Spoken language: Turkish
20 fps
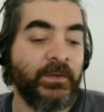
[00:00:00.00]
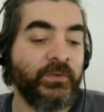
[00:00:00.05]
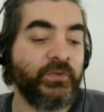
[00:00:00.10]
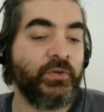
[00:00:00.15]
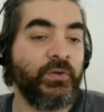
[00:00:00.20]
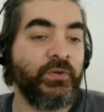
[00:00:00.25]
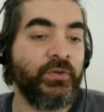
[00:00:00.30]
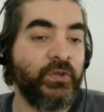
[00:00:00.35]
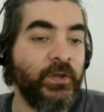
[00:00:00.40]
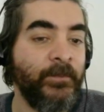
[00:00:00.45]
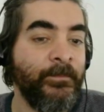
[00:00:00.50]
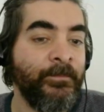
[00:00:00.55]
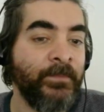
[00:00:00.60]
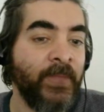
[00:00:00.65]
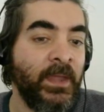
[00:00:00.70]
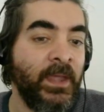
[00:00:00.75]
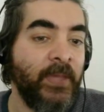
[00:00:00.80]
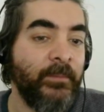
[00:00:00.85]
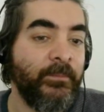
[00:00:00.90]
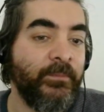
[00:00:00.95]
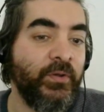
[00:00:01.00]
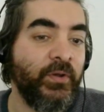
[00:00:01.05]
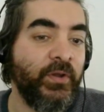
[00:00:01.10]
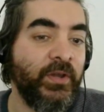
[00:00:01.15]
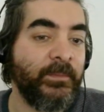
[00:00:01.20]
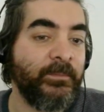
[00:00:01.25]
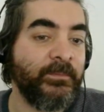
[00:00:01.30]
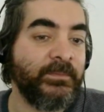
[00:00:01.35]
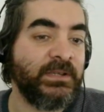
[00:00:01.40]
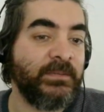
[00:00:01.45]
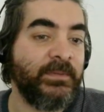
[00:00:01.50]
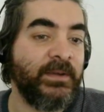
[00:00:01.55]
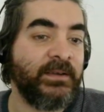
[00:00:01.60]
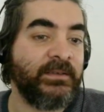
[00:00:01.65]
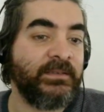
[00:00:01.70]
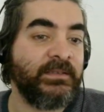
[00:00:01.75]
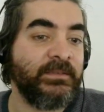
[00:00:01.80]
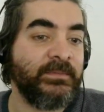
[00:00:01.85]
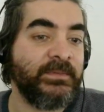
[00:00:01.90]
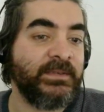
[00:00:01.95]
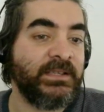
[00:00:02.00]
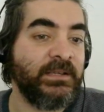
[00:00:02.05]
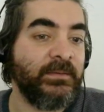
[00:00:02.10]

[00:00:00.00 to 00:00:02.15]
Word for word: Çünkü piyon yapımıza baktığımız